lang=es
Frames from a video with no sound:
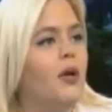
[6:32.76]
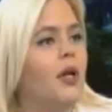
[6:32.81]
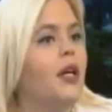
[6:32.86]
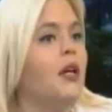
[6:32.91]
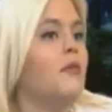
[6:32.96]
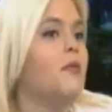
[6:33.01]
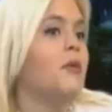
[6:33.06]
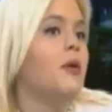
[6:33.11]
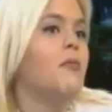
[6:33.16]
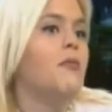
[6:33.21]
por
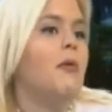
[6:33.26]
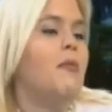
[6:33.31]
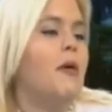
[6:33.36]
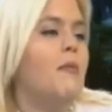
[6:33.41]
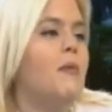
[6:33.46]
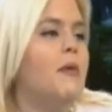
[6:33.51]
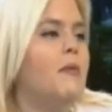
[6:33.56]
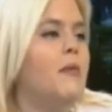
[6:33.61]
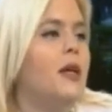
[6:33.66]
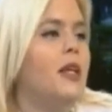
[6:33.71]
ejemplo, en
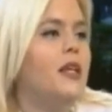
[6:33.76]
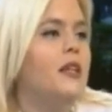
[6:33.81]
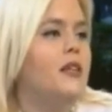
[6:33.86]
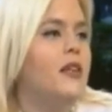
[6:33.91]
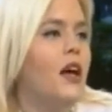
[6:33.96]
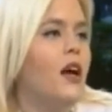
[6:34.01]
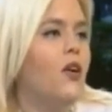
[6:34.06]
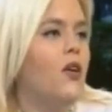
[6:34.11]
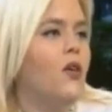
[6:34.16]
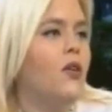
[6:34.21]
mamás
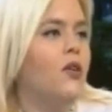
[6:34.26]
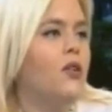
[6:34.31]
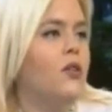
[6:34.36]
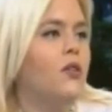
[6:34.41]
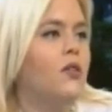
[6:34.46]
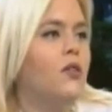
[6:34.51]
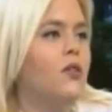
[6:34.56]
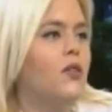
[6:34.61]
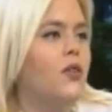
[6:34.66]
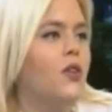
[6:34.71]
primerizas
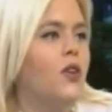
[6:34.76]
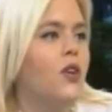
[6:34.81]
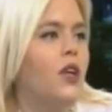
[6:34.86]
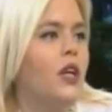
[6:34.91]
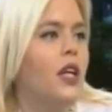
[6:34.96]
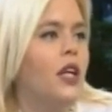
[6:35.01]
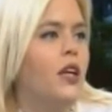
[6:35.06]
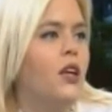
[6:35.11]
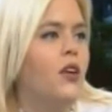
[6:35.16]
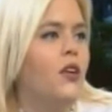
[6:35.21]
con,
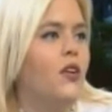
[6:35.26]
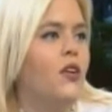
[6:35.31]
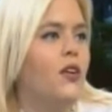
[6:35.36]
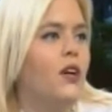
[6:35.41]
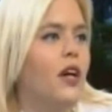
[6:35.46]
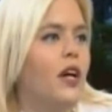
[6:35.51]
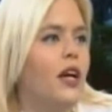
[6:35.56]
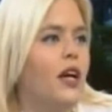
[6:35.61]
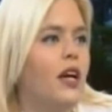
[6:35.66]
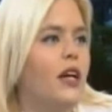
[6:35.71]

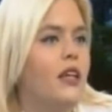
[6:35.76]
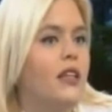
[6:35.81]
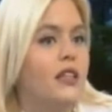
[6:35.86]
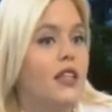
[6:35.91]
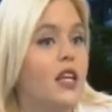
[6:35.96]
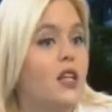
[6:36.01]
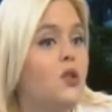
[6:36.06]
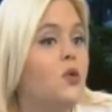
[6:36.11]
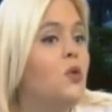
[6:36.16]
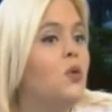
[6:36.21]
niños eh,
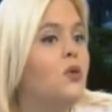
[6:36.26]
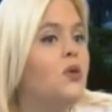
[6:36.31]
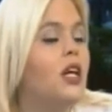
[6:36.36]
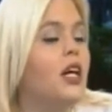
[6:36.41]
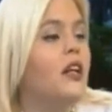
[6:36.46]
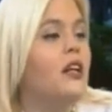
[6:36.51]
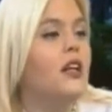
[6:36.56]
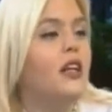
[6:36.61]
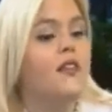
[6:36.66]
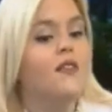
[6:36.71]
se
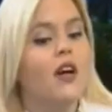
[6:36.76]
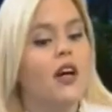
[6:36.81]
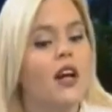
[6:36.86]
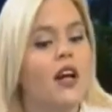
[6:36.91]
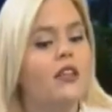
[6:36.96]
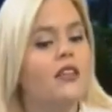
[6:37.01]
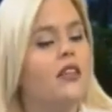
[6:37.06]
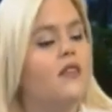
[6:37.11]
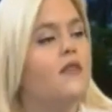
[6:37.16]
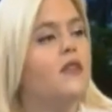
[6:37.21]
asustan y
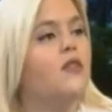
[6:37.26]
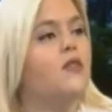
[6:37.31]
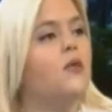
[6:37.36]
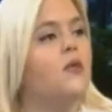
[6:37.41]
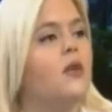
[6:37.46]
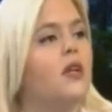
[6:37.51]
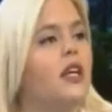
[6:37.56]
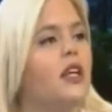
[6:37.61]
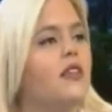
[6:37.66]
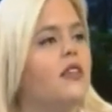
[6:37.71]
van al
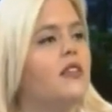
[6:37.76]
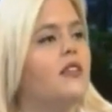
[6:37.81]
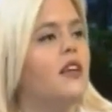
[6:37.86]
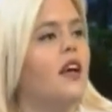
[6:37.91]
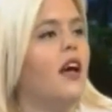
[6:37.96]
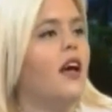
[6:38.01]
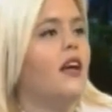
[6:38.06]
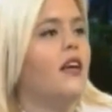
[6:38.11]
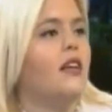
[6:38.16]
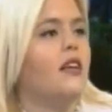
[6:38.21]
servicio de
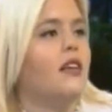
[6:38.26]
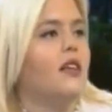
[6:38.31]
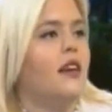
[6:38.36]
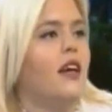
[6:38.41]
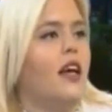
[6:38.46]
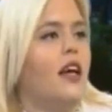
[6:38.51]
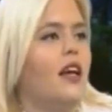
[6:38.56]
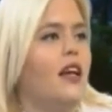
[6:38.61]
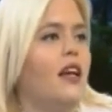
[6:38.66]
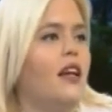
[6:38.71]
urgencia
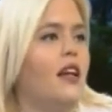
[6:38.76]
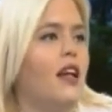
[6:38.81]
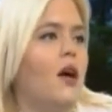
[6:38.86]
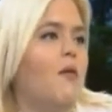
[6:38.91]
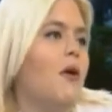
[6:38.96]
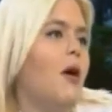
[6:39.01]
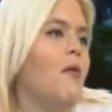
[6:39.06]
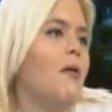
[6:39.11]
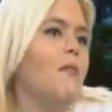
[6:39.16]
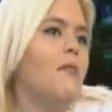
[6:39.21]
y,
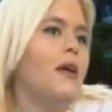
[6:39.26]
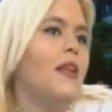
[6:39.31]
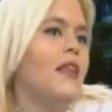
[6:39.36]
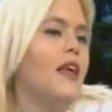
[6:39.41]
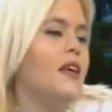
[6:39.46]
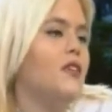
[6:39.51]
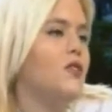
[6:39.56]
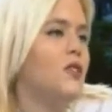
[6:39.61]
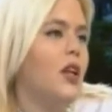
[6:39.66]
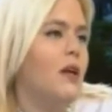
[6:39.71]
la guagua en
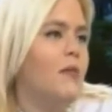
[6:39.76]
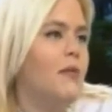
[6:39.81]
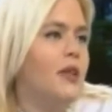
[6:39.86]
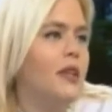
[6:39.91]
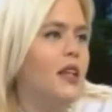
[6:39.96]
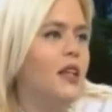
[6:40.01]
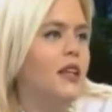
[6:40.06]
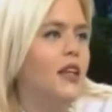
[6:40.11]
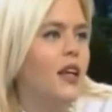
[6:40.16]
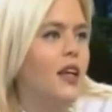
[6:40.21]
verdad
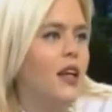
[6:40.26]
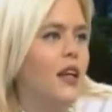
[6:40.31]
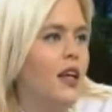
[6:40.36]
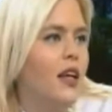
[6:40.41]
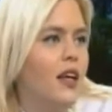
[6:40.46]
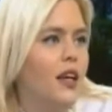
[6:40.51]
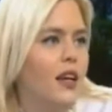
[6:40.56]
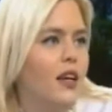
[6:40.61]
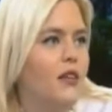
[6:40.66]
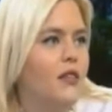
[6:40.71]
solamente
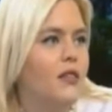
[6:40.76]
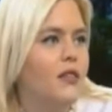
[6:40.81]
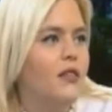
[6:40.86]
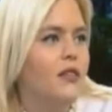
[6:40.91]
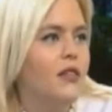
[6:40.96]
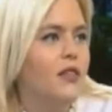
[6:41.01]
tiene